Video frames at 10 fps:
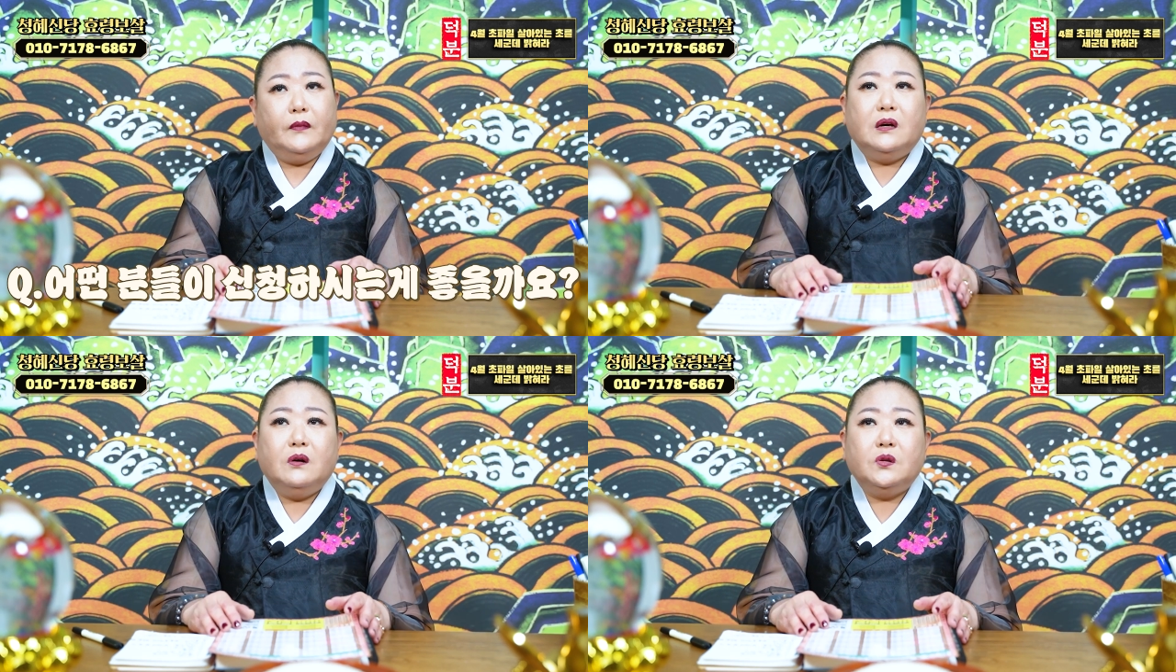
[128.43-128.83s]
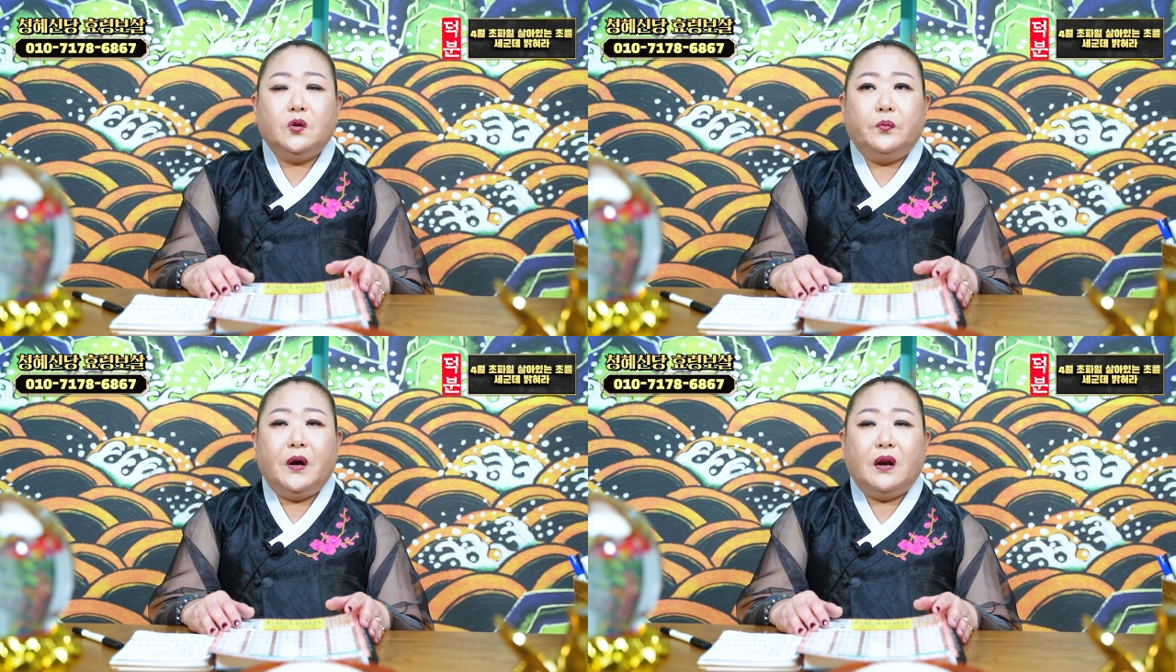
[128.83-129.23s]
4월
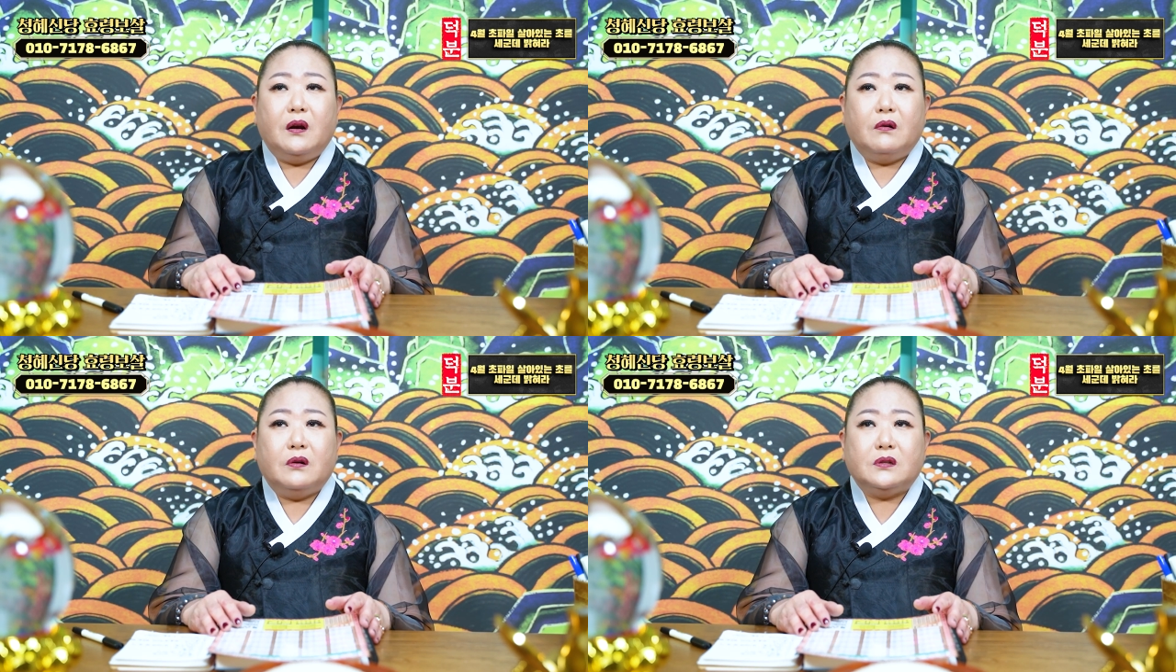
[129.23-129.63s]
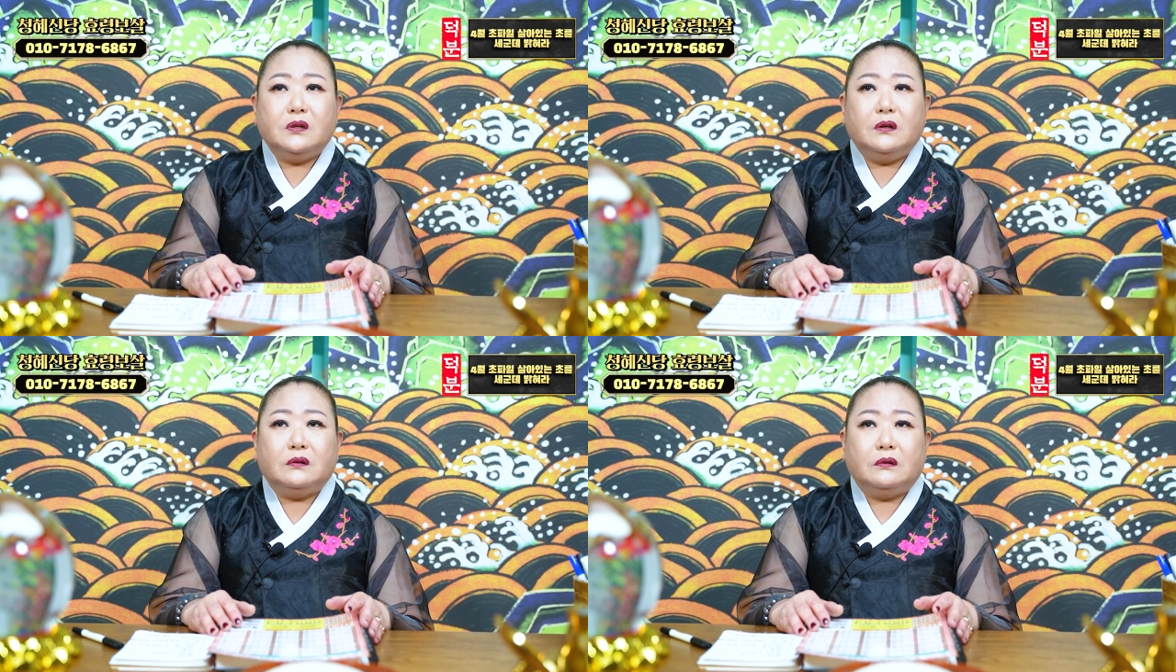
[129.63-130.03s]
초파일이라는
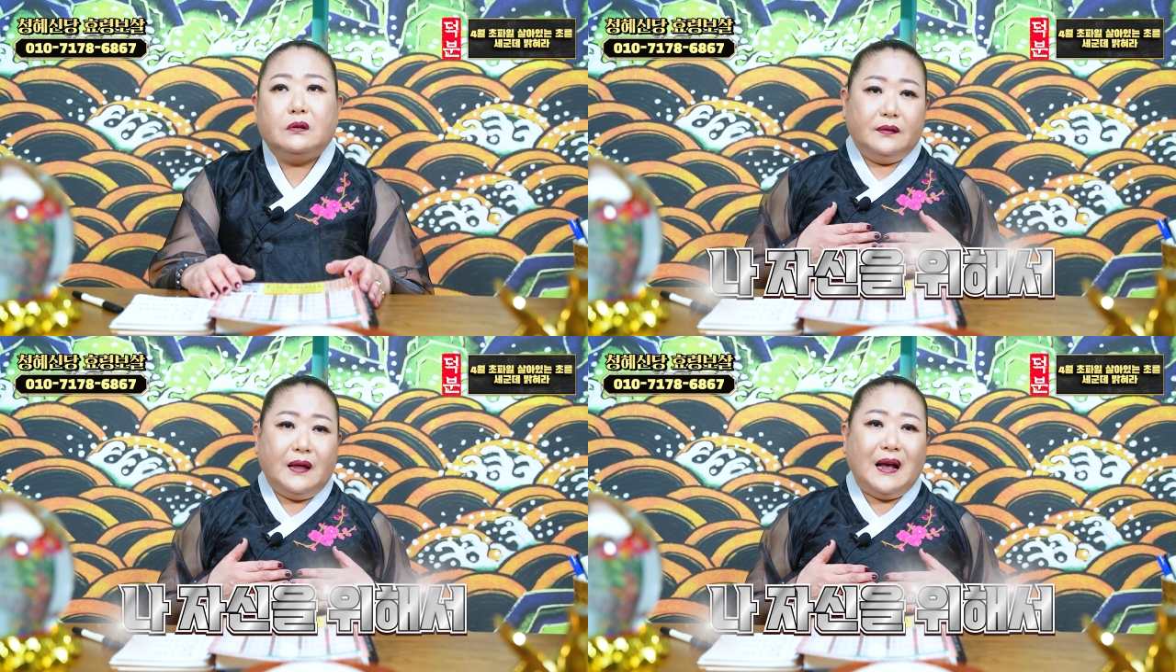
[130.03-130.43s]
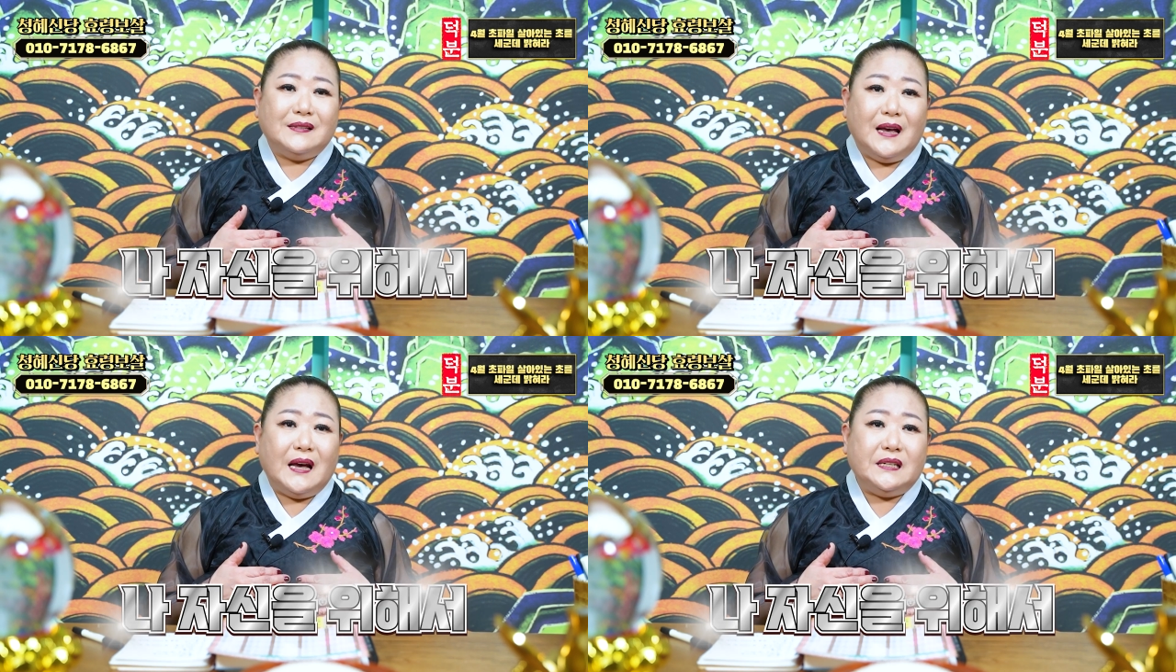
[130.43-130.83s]
것은 나
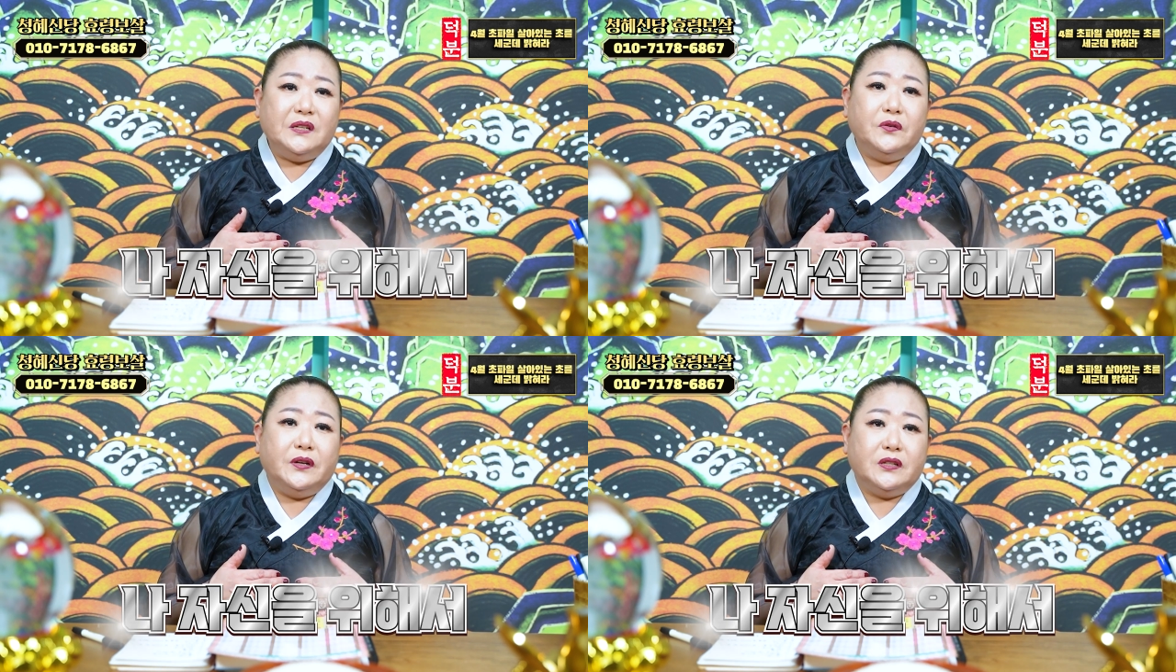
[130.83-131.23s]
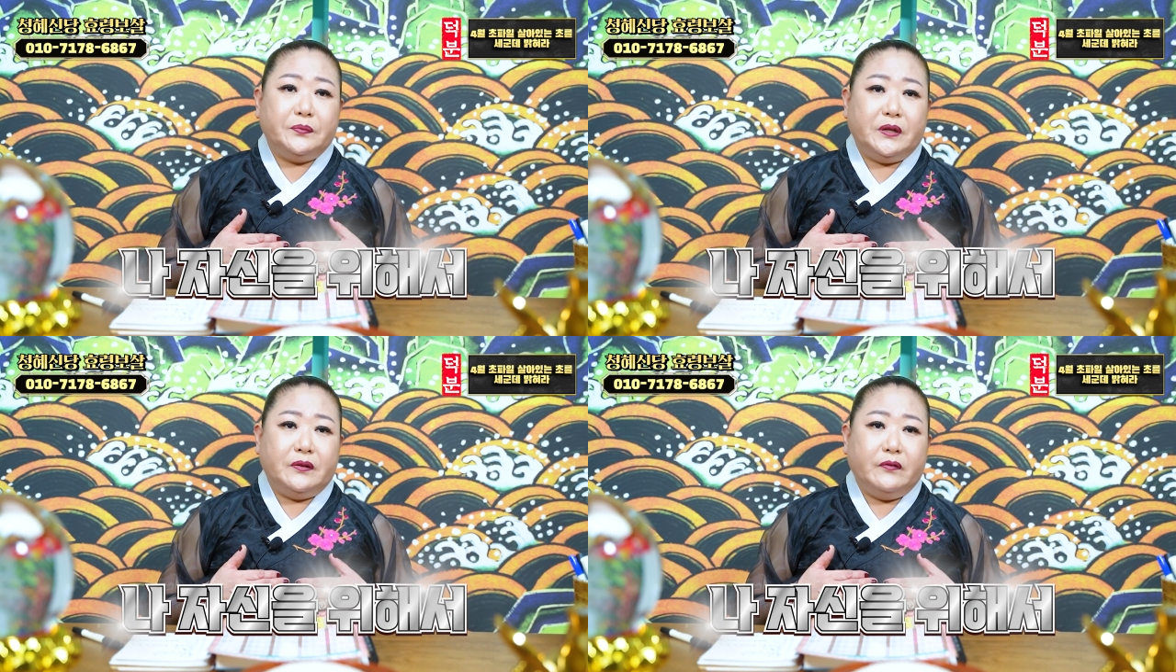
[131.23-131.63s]
자신을 위해서
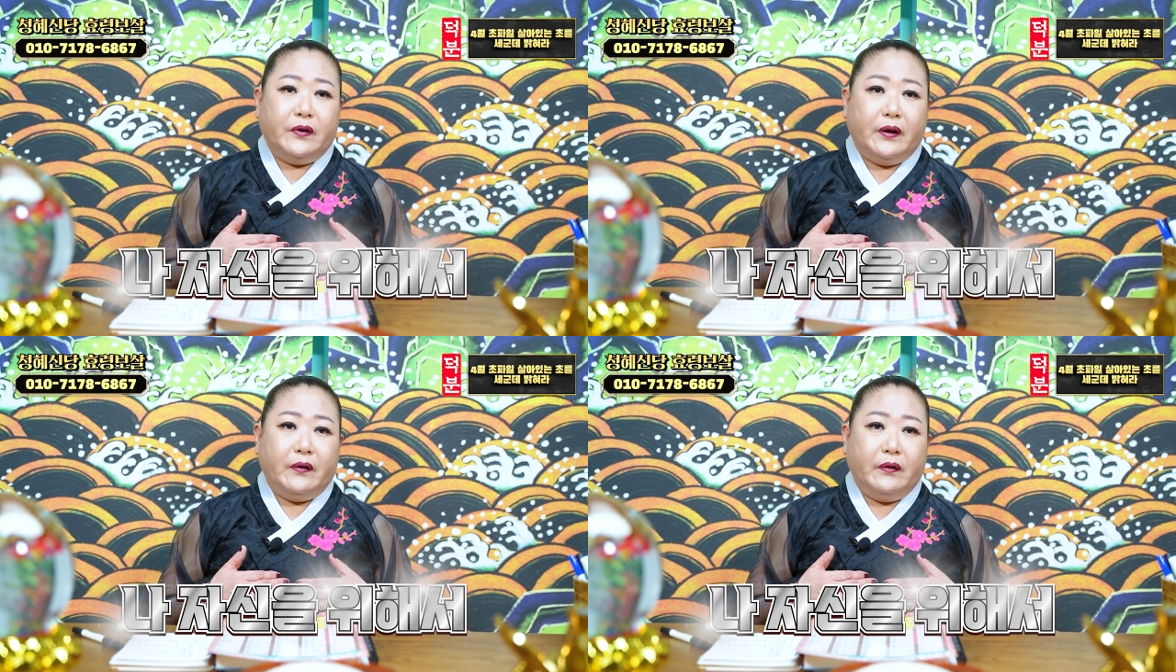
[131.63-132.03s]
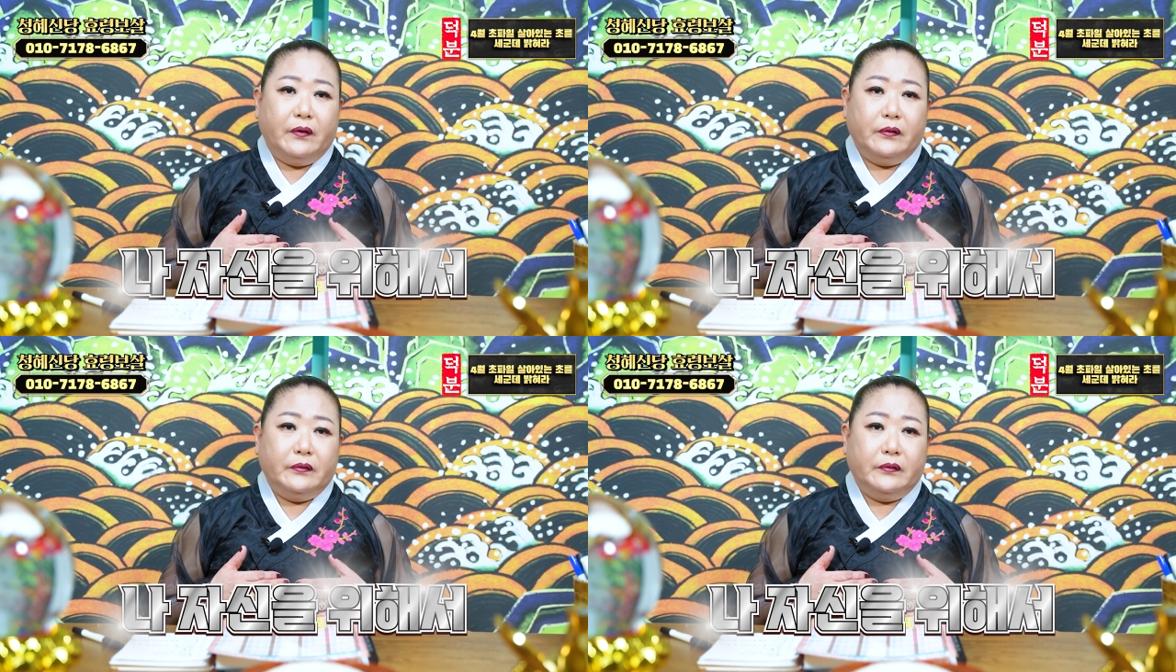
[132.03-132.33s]
비는 거예요.